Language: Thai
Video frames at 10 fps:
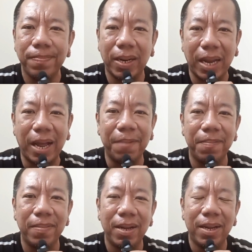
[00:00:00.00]
เป็นไงครับ
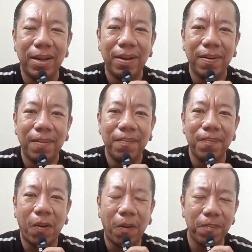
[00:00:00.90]

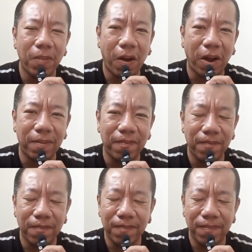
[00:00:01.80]
ผมนอน
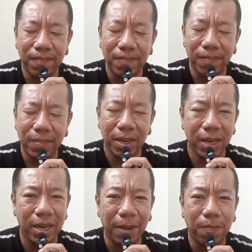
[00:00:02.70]
เมื่อ
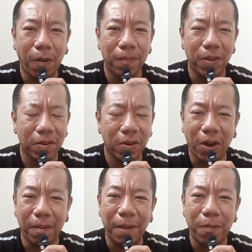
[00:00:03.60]
คืนเนี่ยผมต้อง
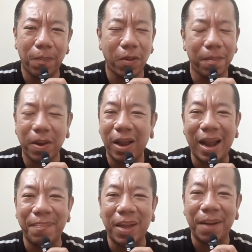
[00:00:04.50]
ยอมรับผมนอนไม่ค่อย
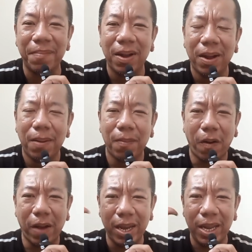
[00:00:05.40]
หลับนะครับ เพ
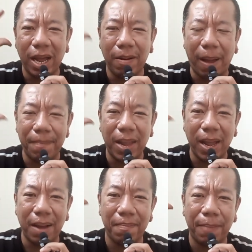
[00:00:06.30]
ราะไอเดียแบบเนี้
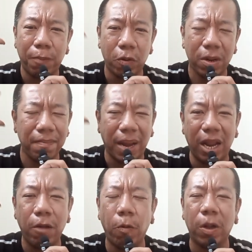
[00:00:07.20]
ยมันผุดขึ้นมา
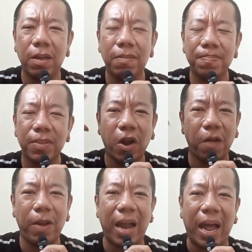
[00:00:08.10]
ในหัวตลอ
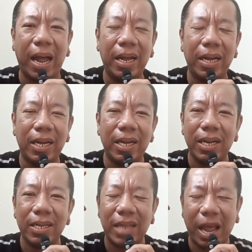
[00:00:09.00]
ดเวลา
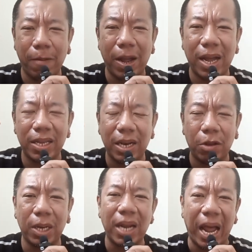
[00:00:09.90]
แต่ว่า
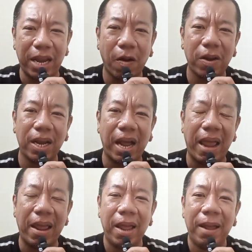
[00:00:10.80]
เราจะถ่ายทอดยังไง
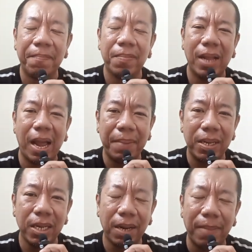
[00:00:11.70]
ให้ไป
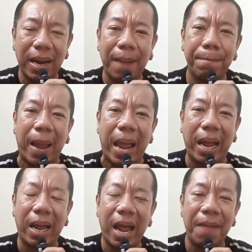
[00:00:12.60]
ถึงมาดามแป้
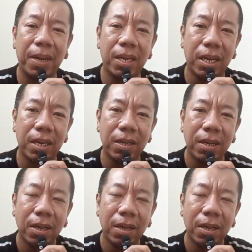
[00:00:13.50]
ง ให้ไปถึง